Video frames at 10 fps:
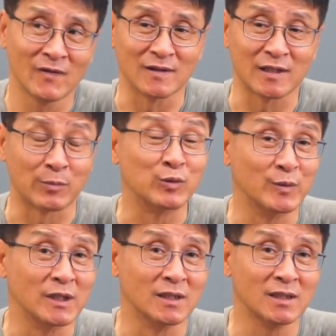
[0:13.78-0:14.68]
어,
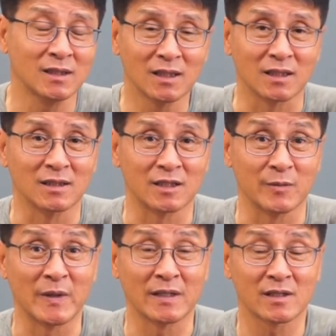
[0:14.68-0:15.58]
제품들,
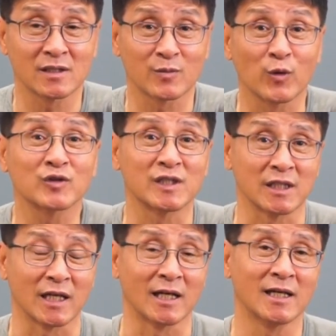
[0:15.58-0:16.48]
GPS 스포츠
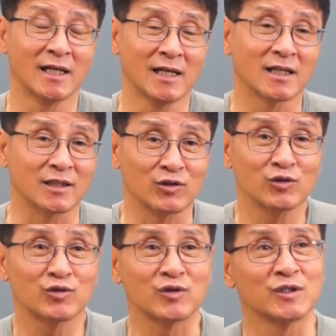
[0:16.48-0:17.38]
시계,
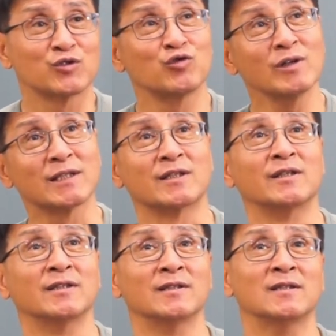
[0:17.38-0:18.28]
그
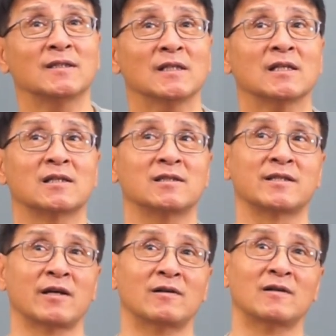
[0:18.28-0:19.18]
중에서는
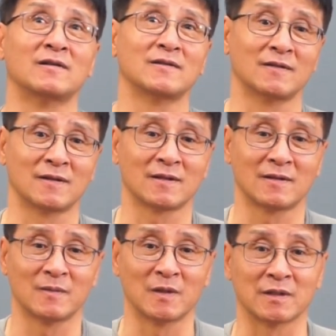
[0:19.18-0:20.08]
글쎄요, 어,
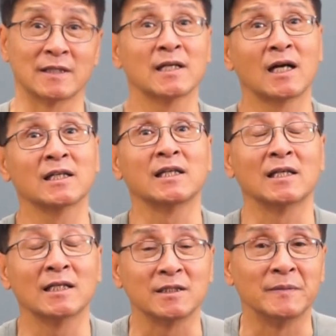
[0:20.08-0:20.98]
뭐제 생각이긴
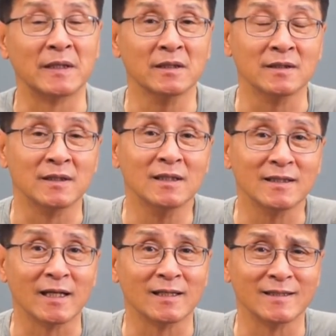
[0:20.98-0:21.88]
하지만은,
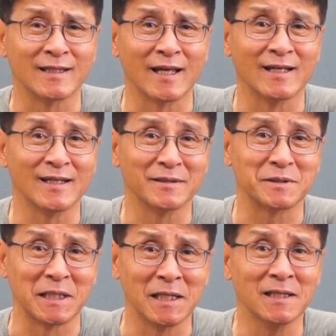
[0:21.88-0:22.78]
예, 이게
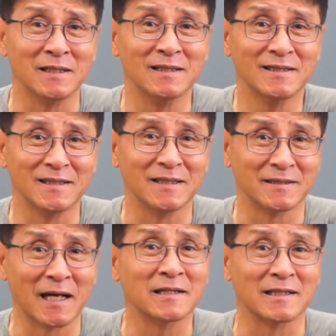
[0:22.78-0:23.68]
제일 예,
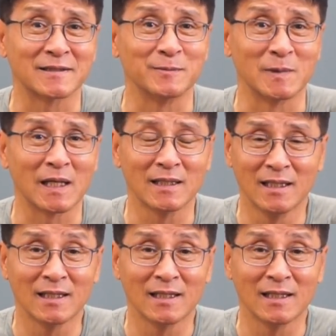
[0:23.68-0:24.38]
나은 것 같습니다.